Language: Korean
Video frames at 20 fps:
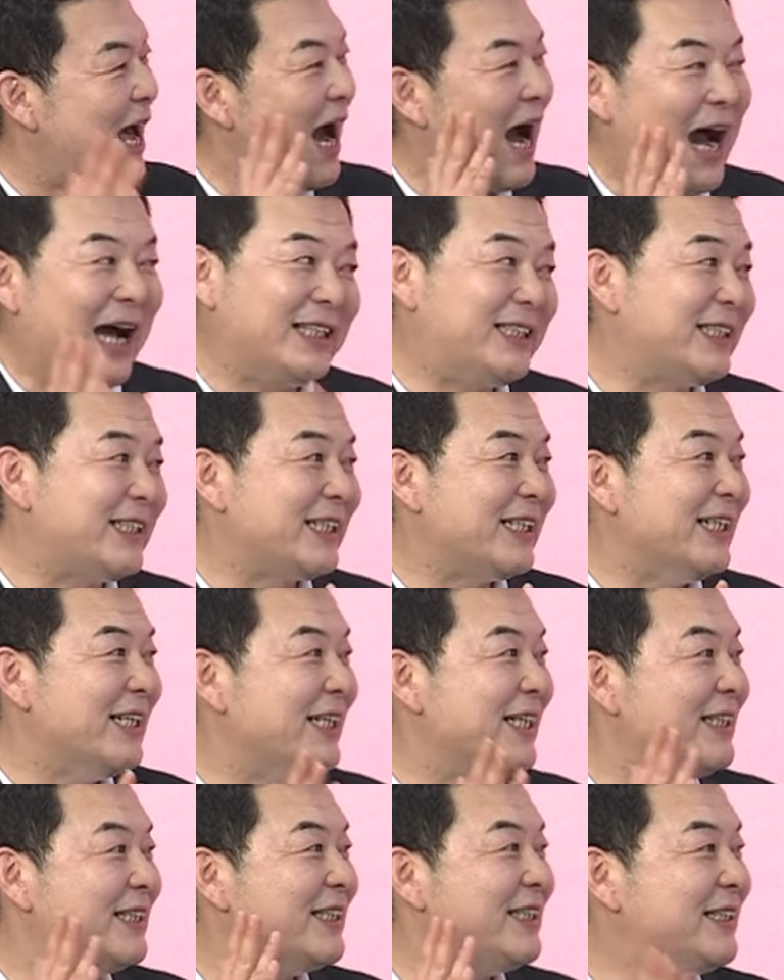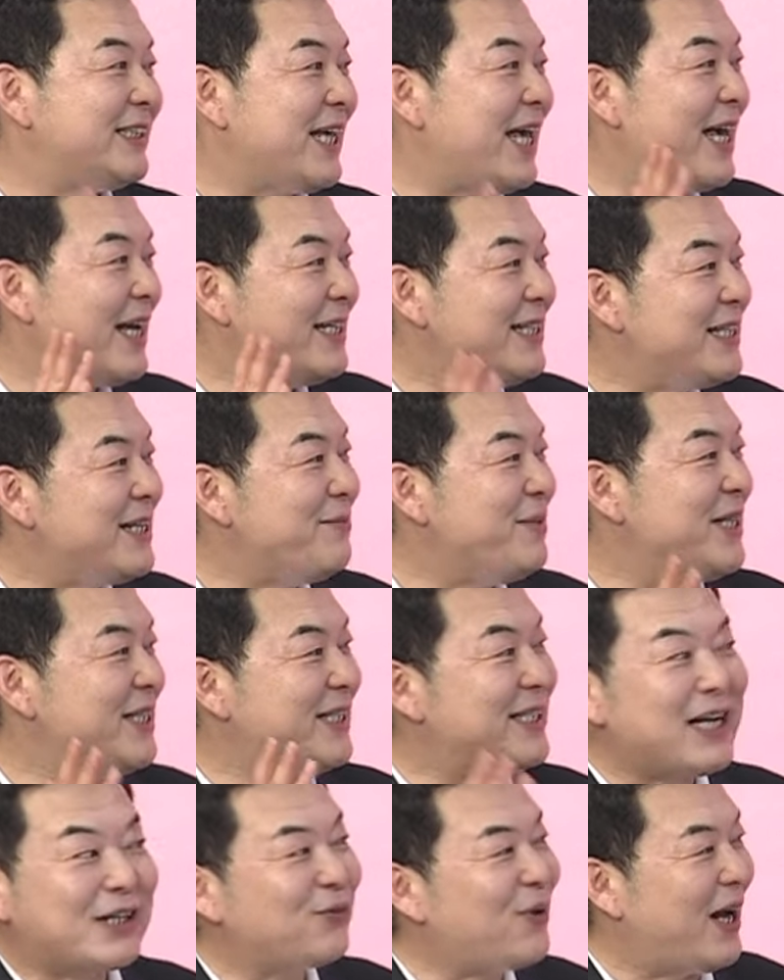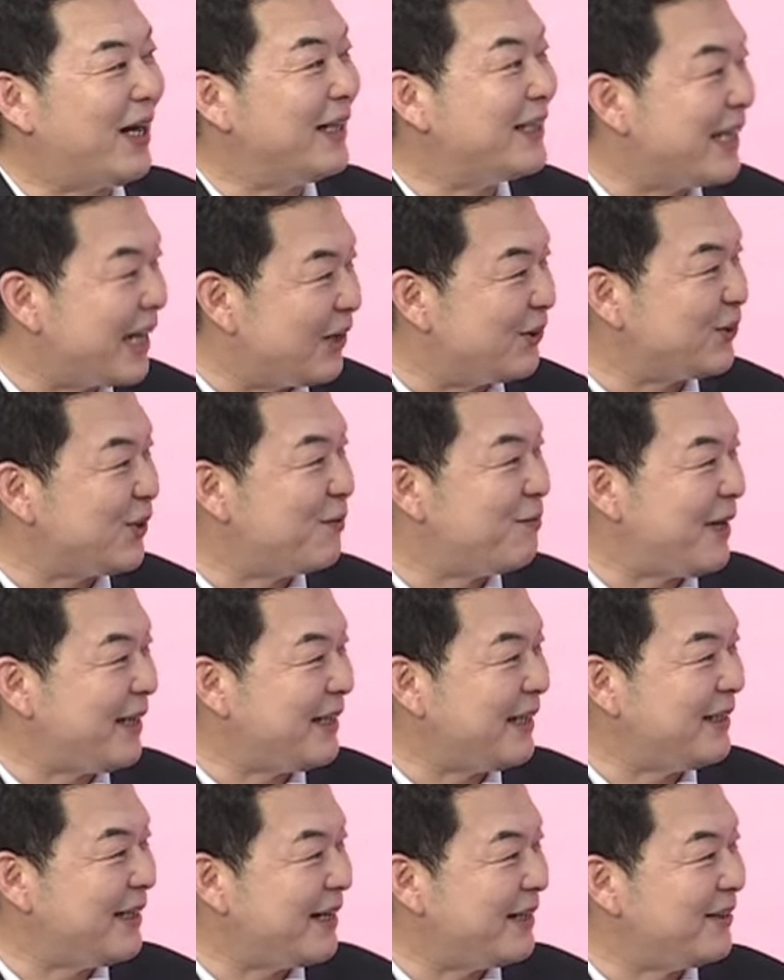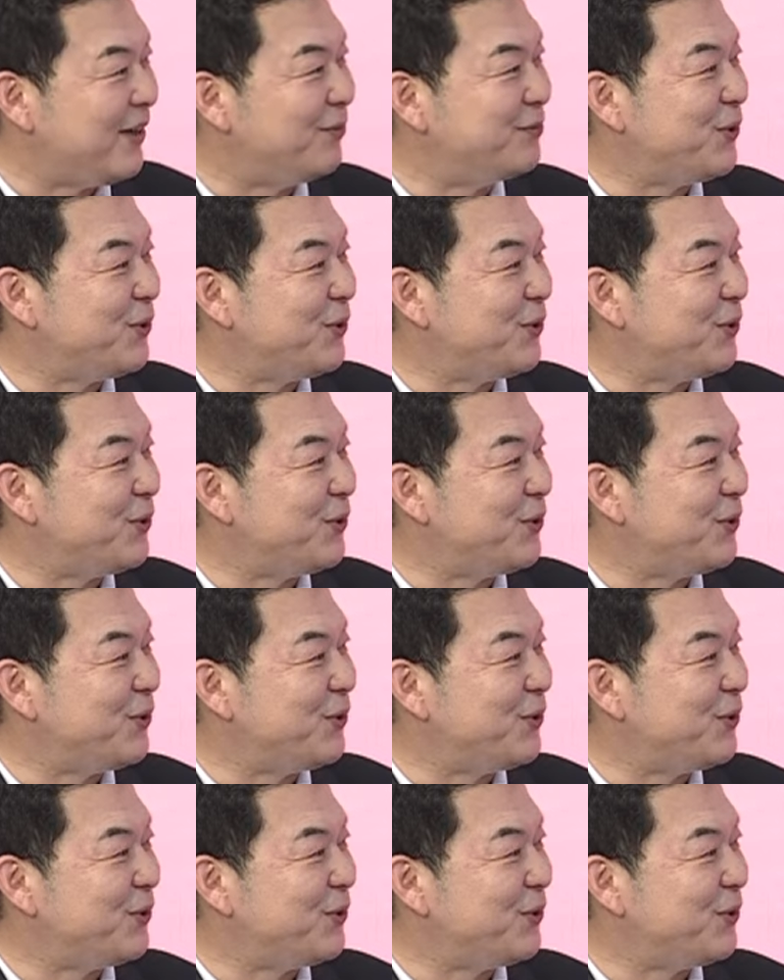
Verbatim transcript: 아직 시세 흐름이 시작도 안 했다라고 저는 판단되는 음...